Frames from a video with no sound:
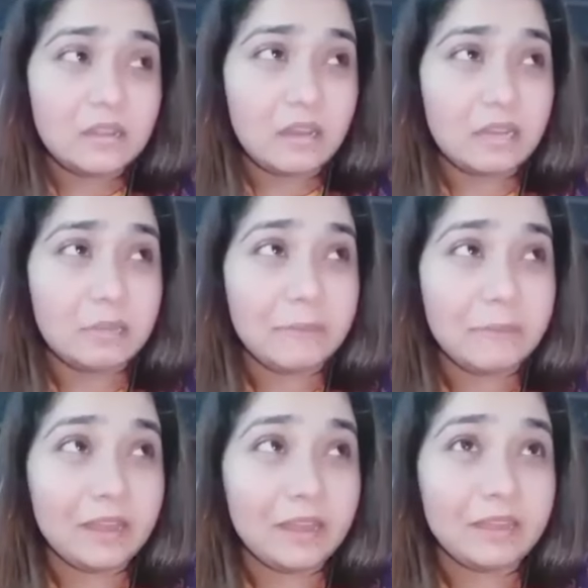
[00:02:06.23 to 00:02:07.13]
कल ही
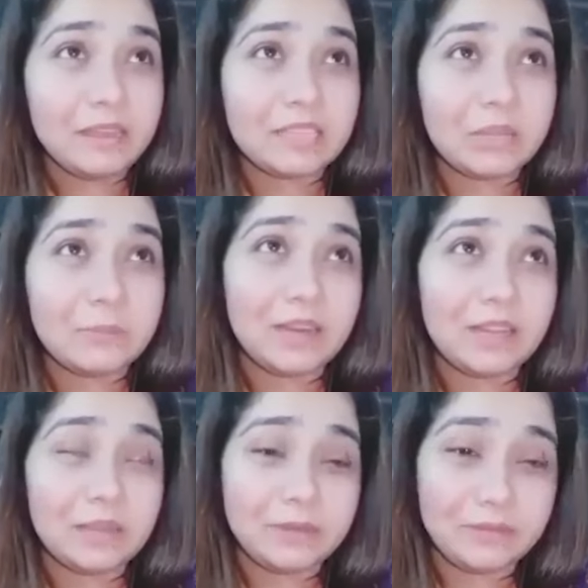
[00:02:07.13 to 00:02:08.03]
मैंने इतनी
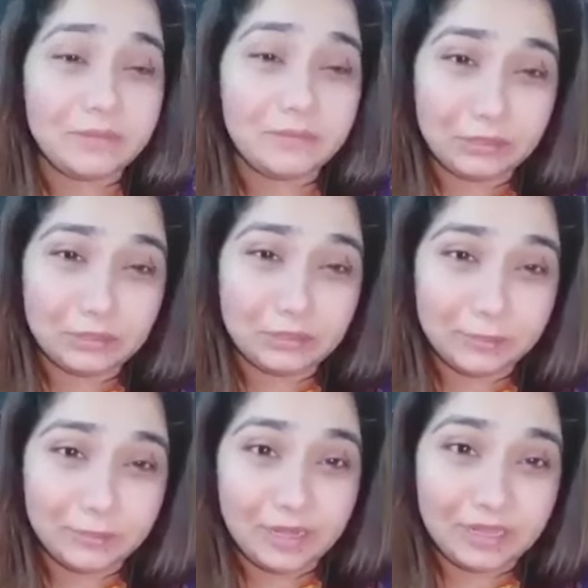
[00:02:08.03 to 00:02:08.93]
प्यारी अपनी वीडियोस
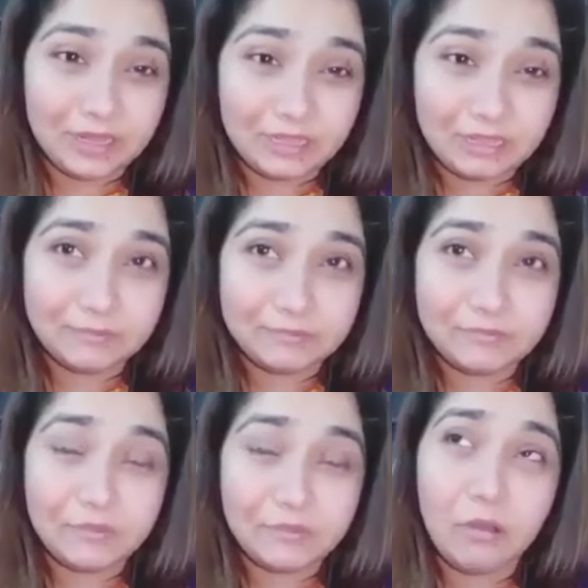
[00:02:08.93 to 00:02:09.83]
बनाई थी
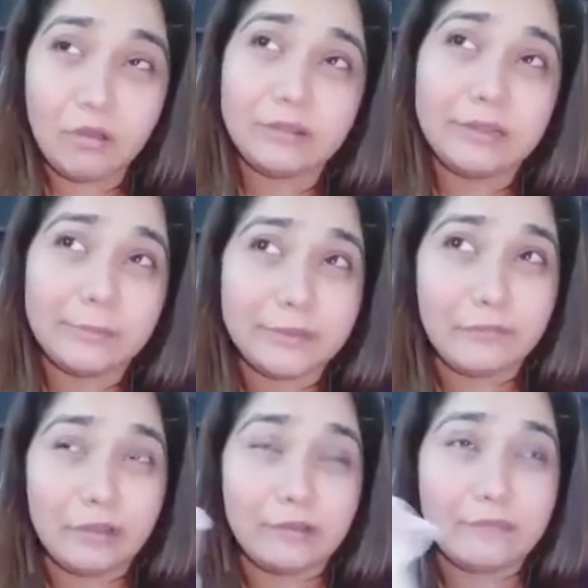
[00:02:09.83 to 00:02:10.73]
होली होली मेरे
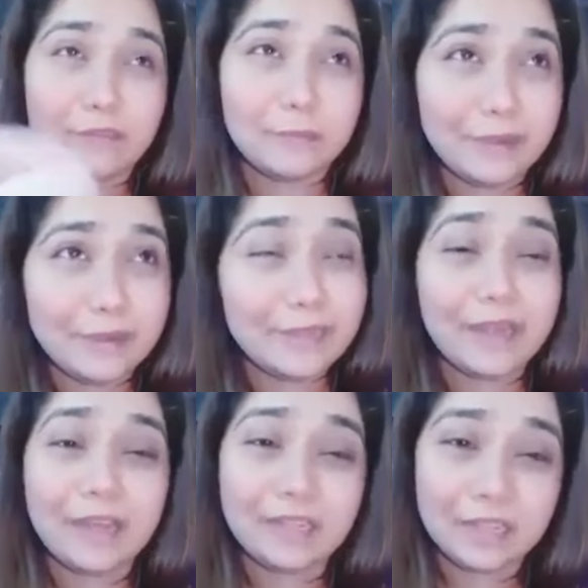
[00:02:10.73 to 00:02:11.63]
फॉलोअर्स बढ़ ही
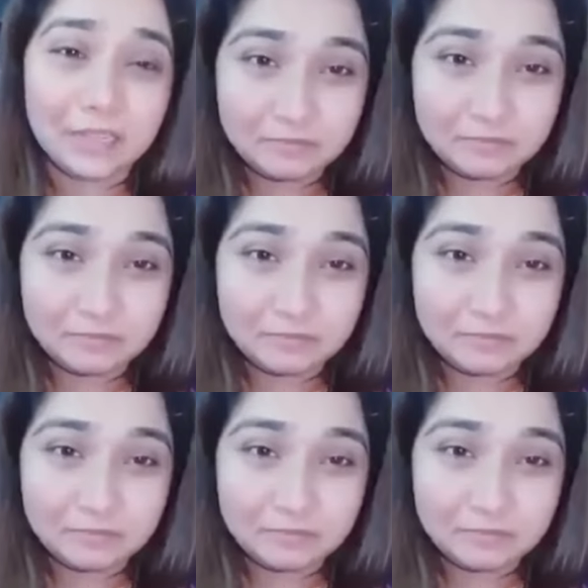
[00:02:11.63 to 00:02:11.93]
रहे थे